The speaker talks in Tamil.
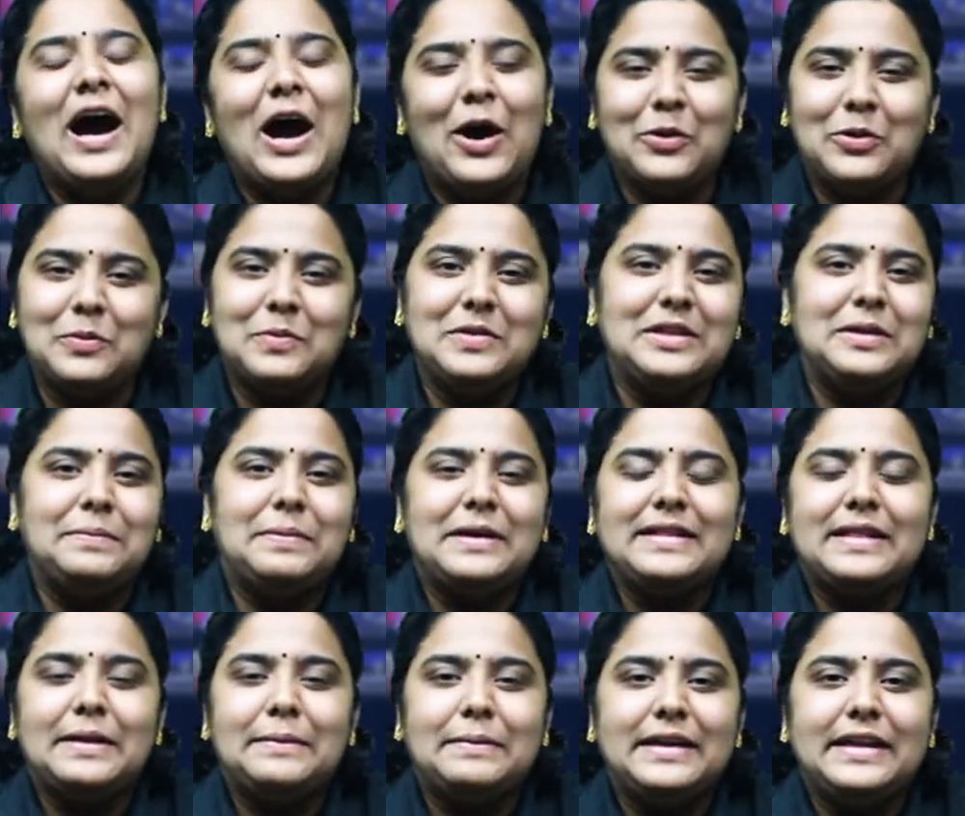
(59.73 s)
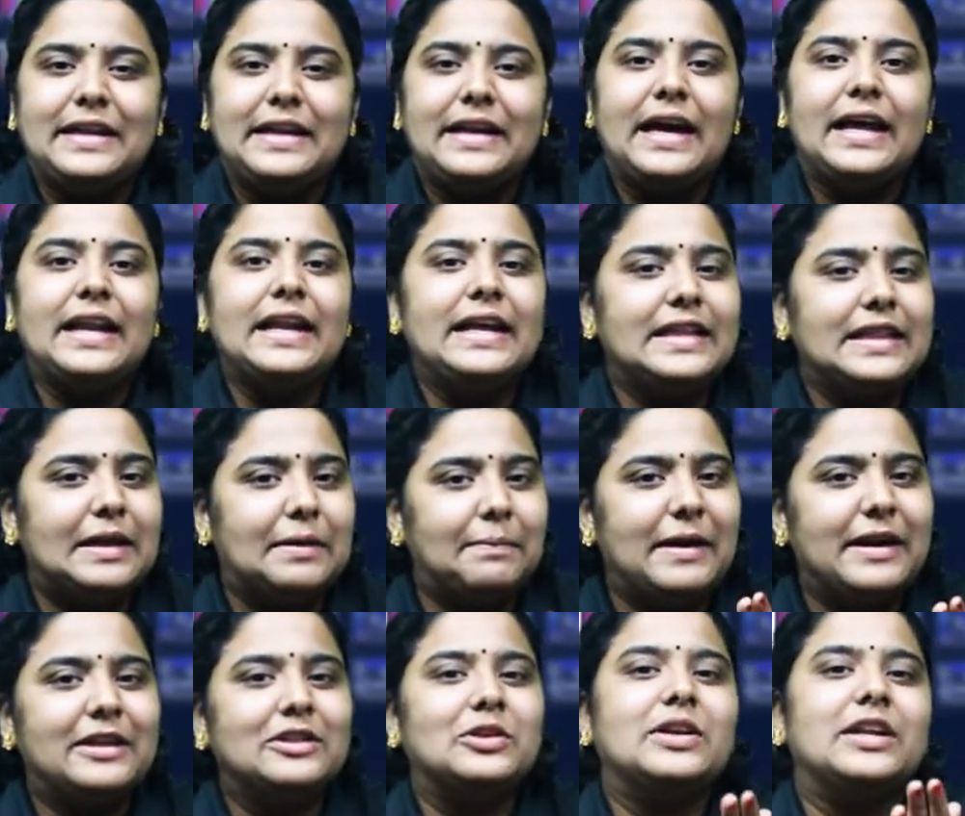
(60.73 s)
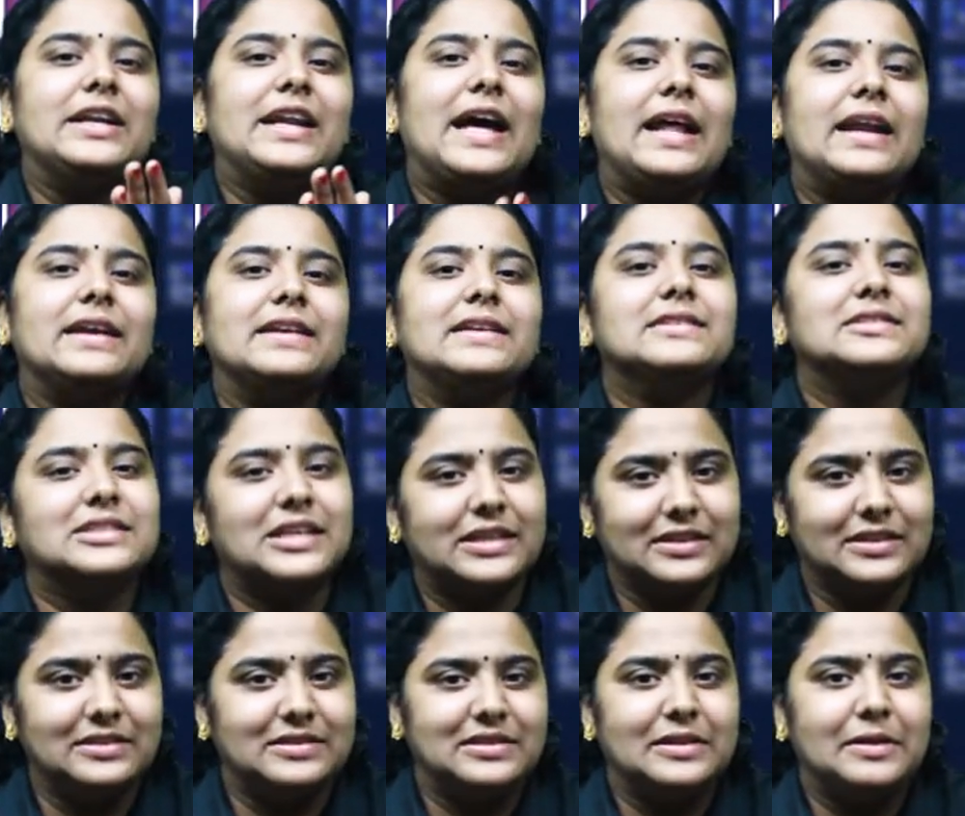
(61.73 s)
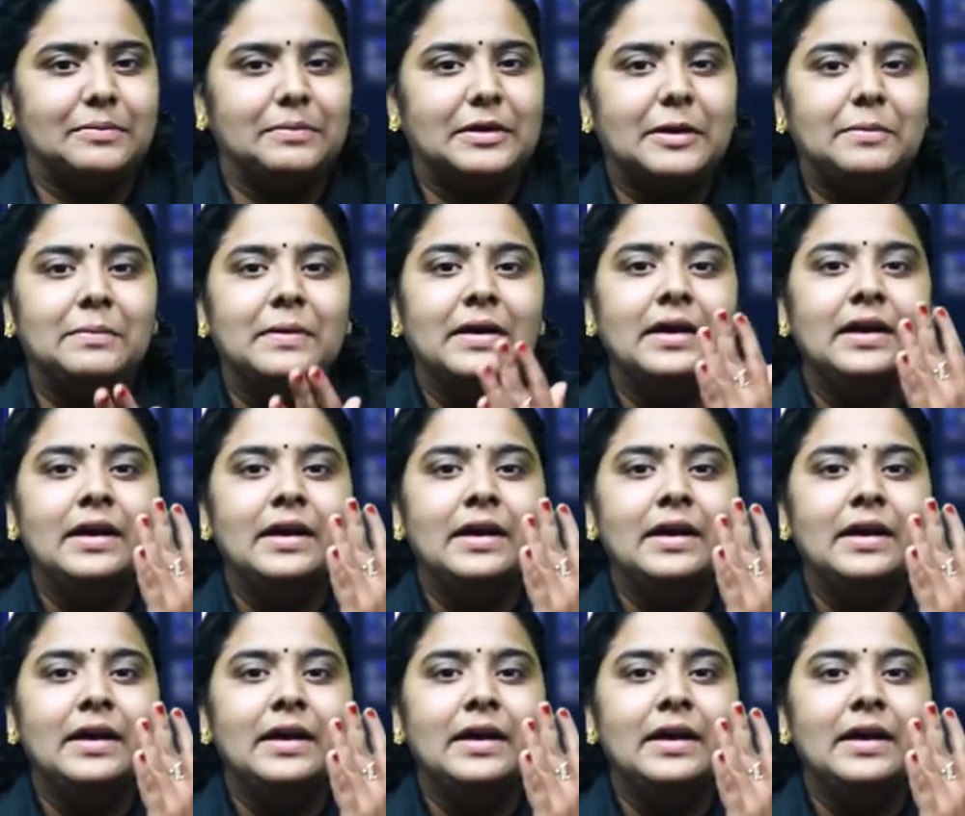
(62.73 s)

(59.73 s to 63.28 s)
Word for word: அவரும் இந்த படத்தில் பண்ணியிருக்காரு இந்த படத்தோட டேரக்டர் சக்தி சிதம்பரம்